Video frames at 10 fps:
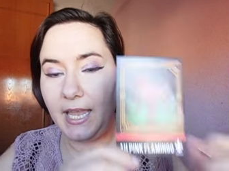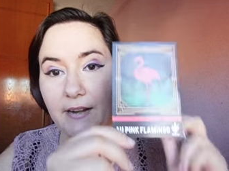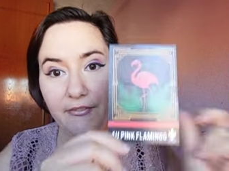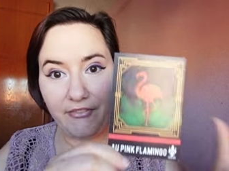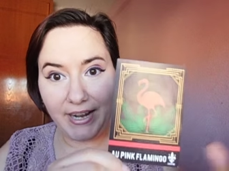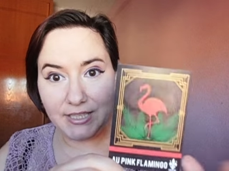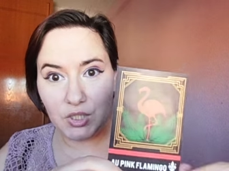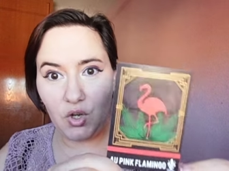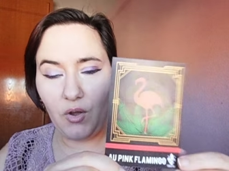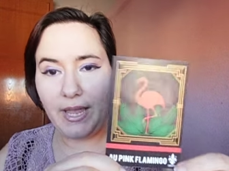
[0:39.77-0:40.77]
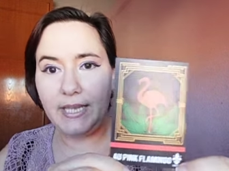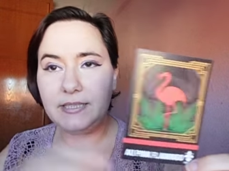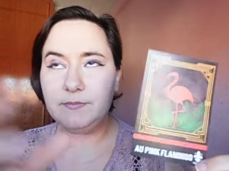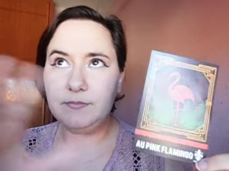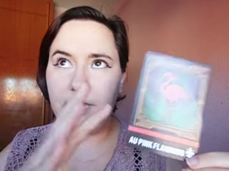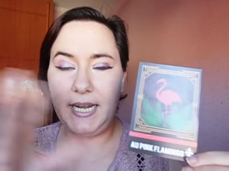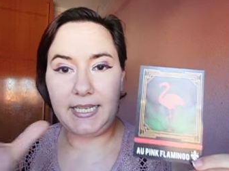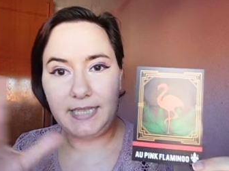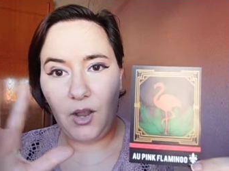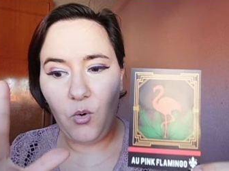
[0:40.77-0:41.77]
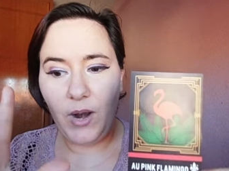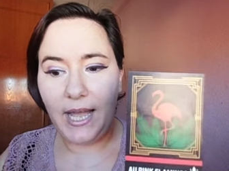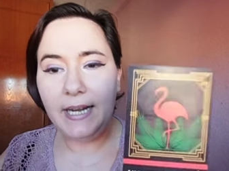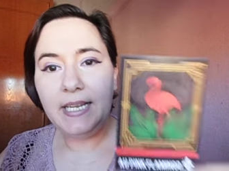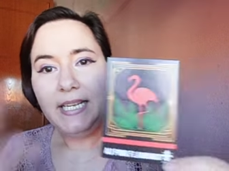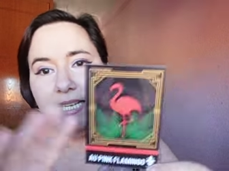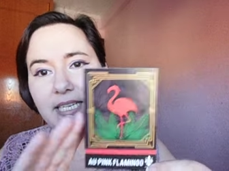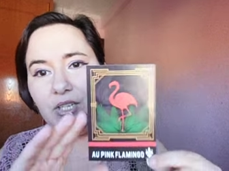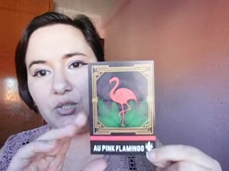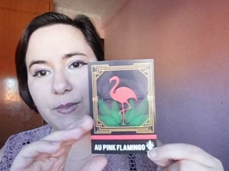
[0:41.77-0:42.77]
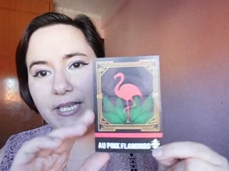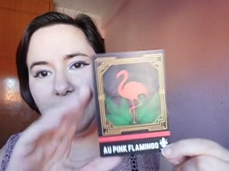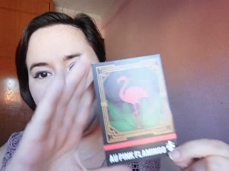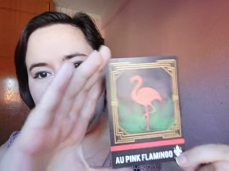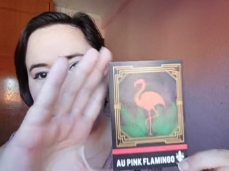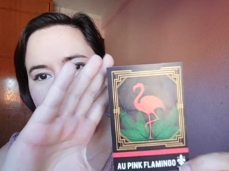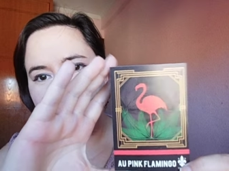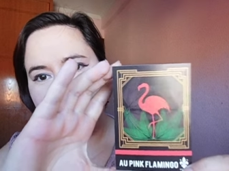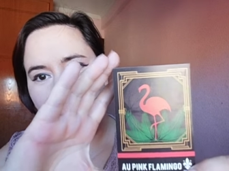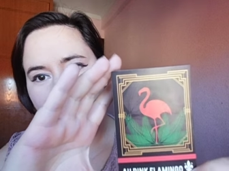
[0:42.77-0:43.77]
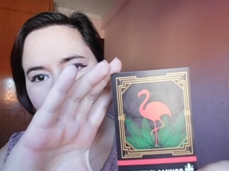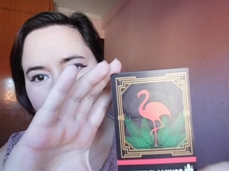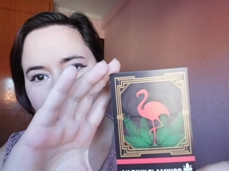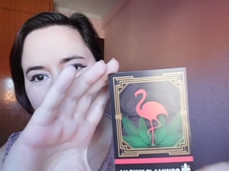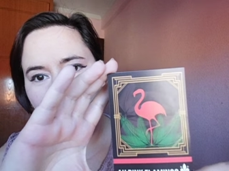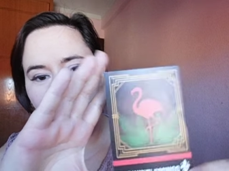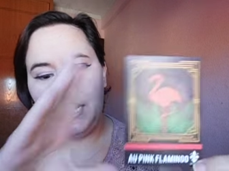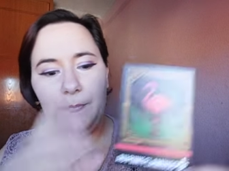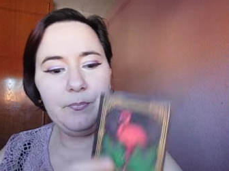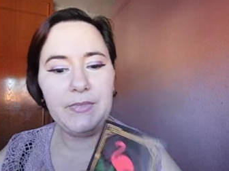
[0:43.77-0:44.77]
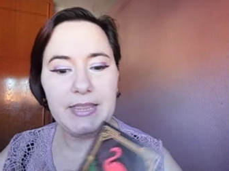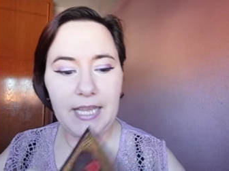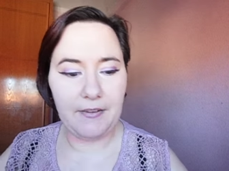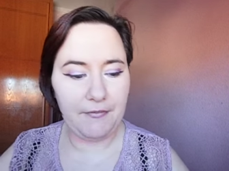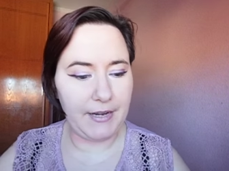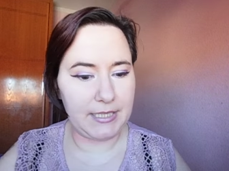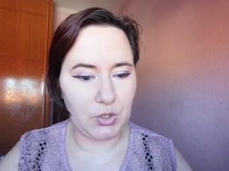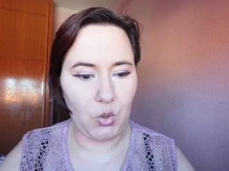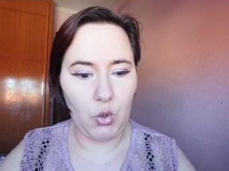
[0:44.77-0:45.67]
el frasco es mm, rectangular y nos viene, esta sería la imagen que viene del frasco.